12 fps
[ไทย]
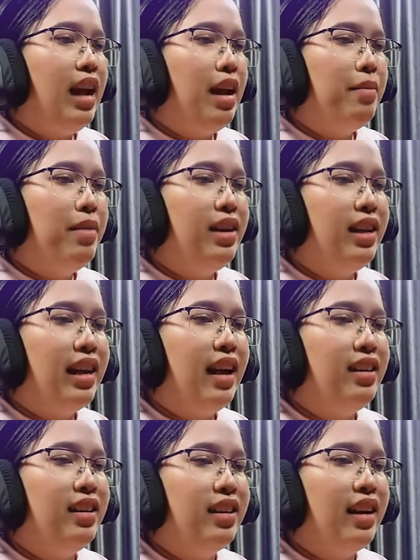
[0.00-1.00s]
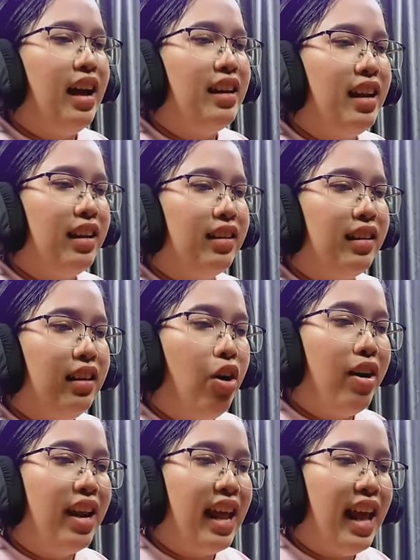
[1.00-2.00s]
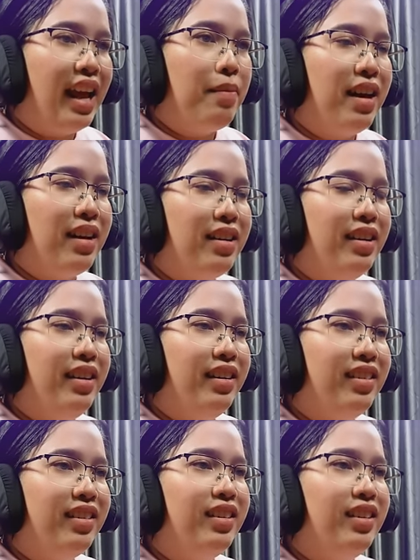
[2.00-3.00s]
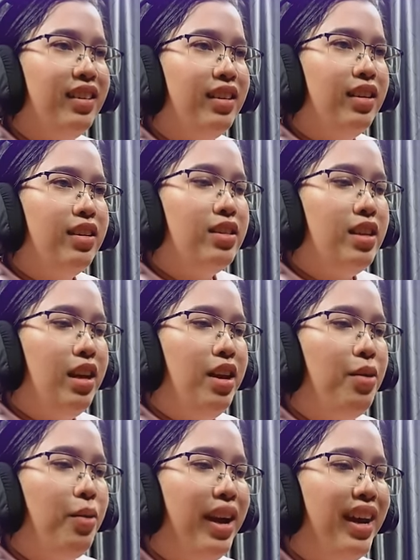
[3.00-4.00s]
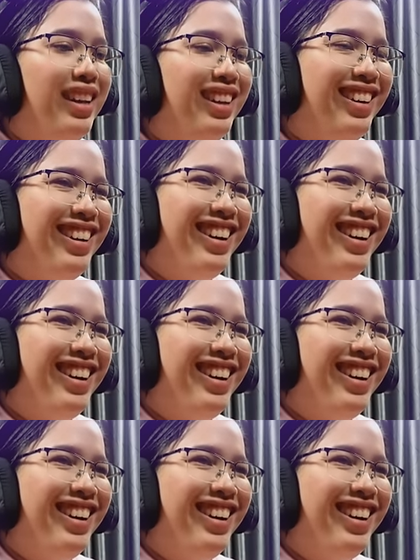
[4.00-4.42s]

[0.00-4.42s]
หน้ามืดอีกครั้งหนึ่งค่ะเนี่ยหลอดแดงๆกำลังขึ้นชีวิต